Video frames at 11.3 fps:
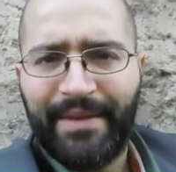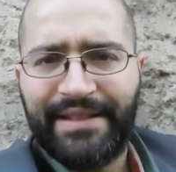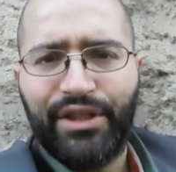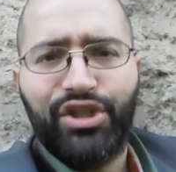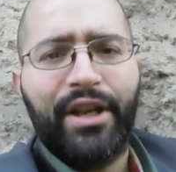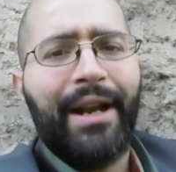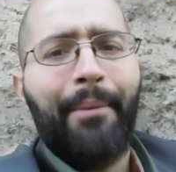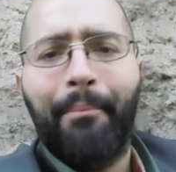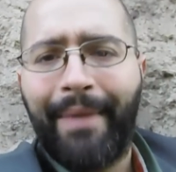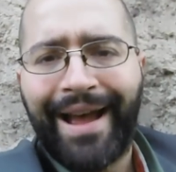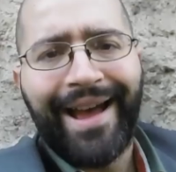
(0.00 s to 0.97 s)
messa in scena.
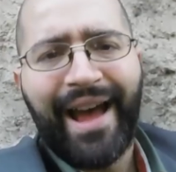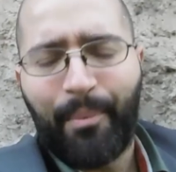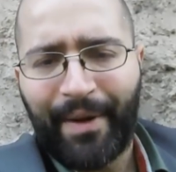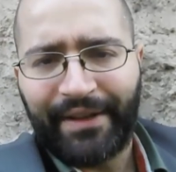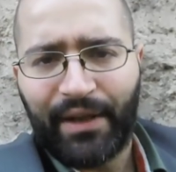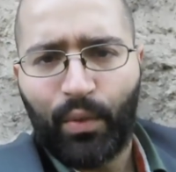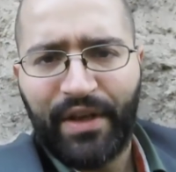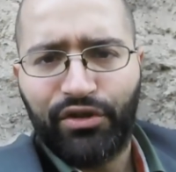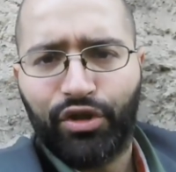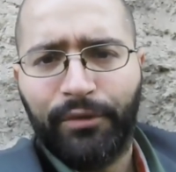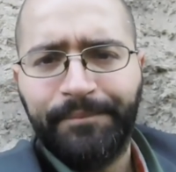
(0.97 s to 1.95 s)
Ma a parte
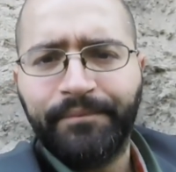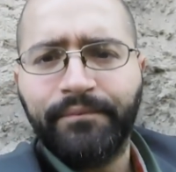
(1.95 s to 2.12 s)
questo,